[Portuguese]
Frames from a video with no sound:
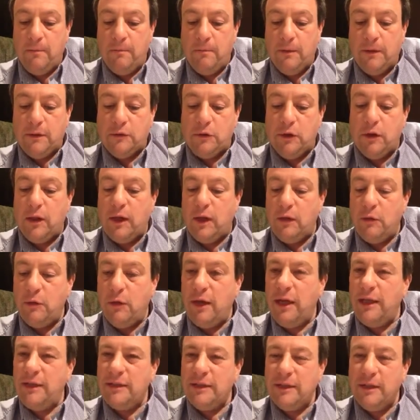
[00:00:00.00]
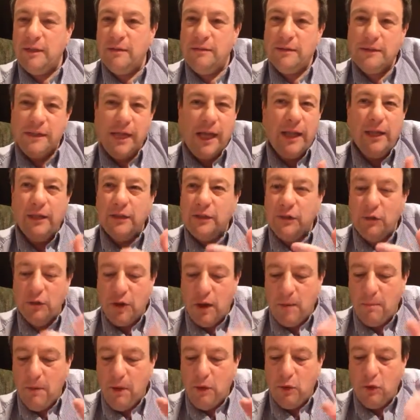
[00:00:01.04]
Mas quando a natureza segue seu
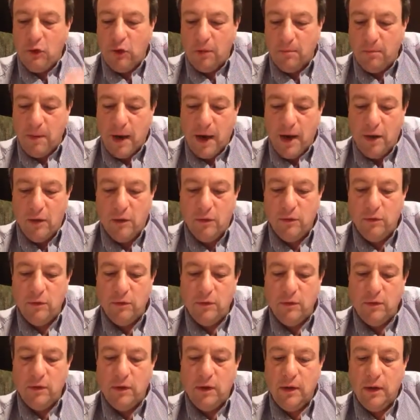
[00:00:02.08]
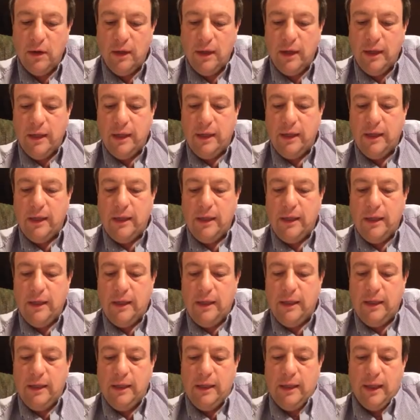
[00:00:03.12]
caminho normal,
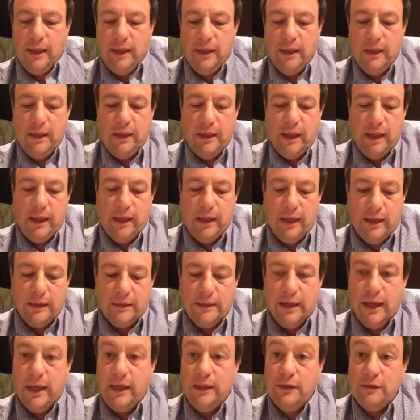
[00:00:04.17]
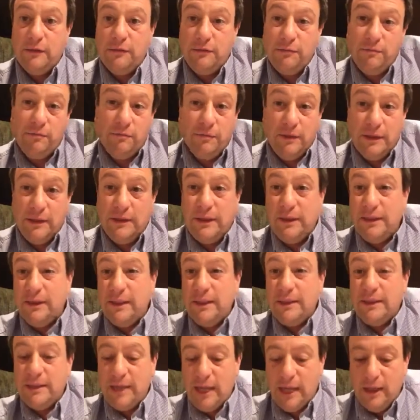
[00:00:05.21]
e, e, e as leis
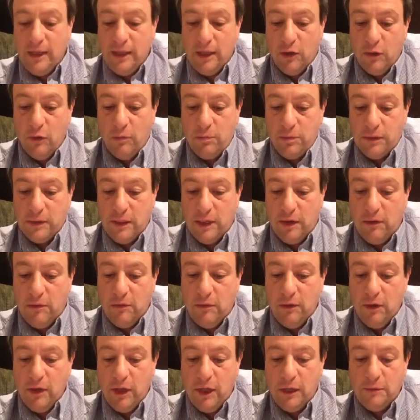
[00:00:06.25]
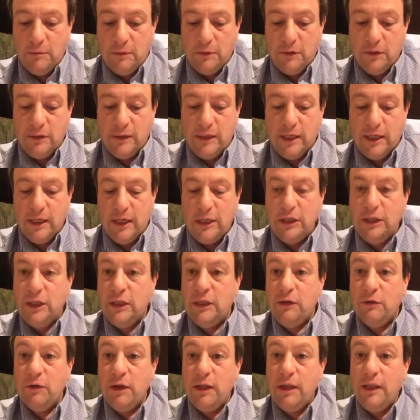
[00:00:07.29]
existem sem interrupção, as pessoas
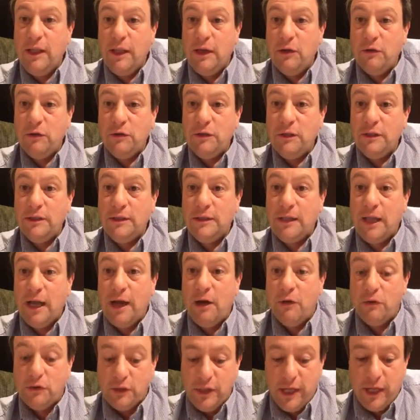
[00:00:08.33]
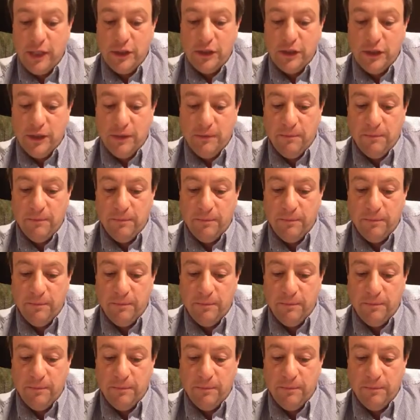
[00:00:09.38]
acreditam que Deus está ausente.